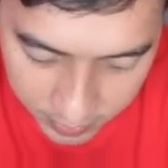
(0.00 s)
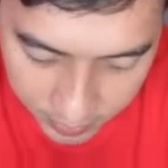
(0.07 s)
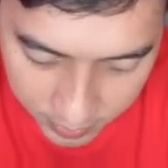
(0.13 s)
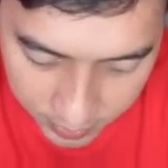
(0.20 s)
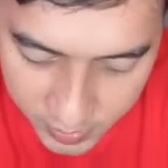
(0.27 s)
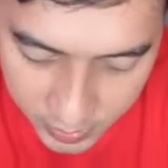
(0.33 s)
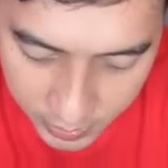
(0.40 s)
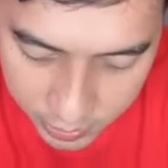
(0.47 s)
mati ya
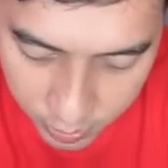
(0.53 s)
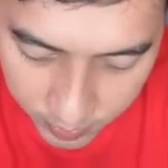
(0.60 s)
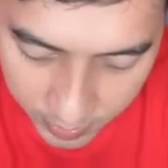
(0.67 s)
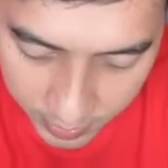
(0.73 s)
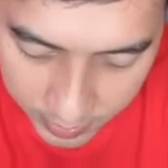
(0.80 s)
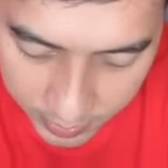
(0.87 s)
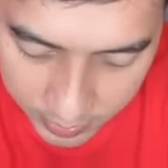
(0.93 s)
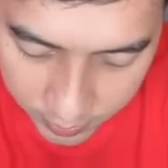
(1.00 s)
Kita
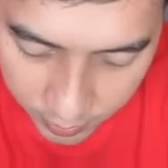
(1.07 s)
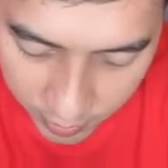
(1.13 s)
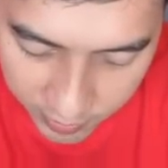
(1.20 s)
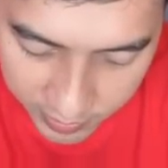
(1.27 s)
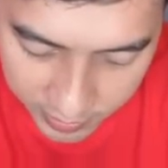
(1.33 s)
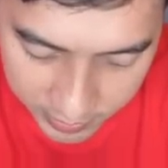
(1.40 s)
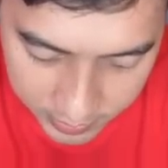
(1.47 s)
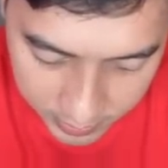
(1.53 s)
coba lagi ya di
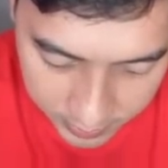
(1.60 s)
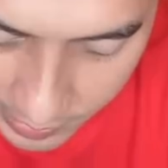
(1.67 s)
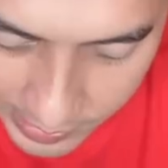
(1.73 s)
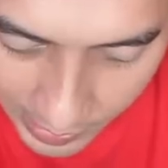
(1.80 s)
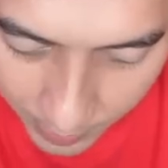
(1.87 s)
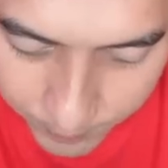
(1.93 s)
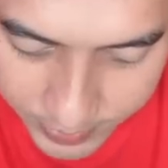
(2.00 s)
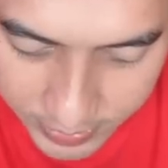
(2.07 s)
wawan ya, guys ya Tadi
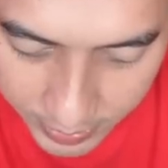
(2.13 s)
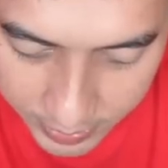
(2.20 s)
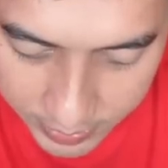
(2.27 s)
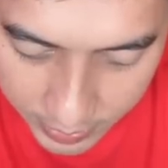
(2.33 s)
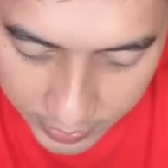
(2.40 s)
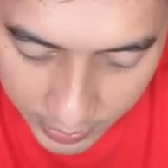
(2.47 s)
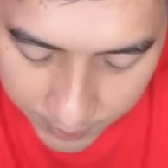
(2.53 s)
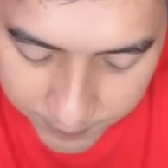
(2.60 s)
apa saya,
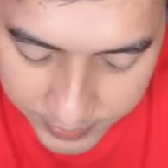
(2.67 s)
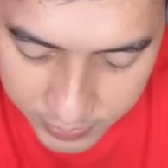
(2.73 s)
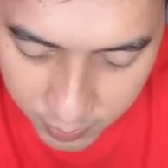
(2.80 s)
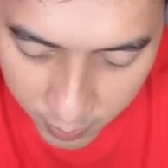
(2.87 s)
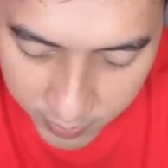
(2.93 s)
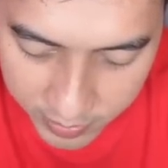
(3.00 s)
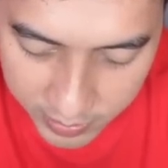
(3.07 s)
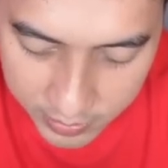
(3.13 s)
tadi apa
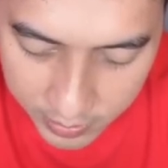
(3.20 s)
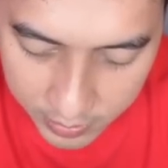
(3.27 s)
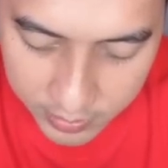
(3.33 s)
wawan kita,